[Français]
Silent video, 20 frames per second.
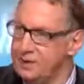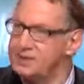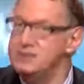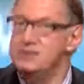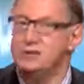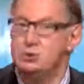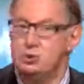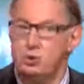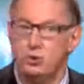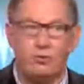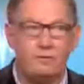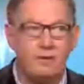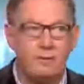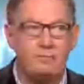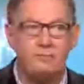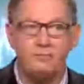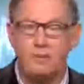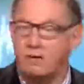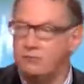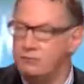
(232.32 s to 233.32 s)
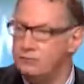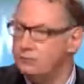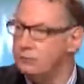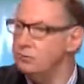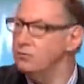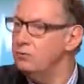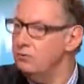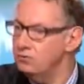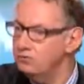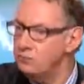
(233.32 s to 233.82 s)
et c'est ce qu'on va pouvoir
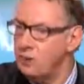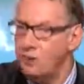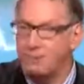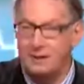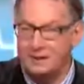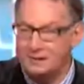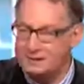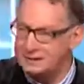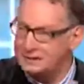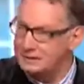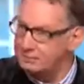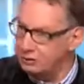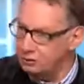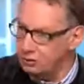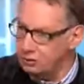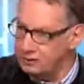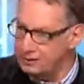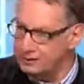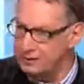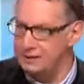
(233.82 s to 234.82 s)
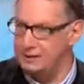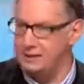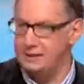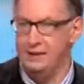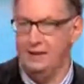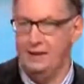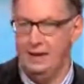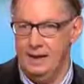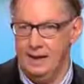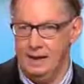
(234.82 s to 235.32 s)
voir persister pendant des
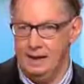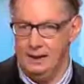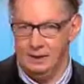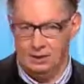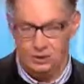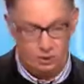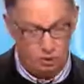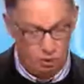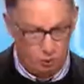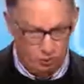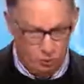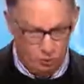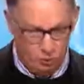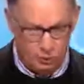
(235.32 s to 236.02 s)
années dans le,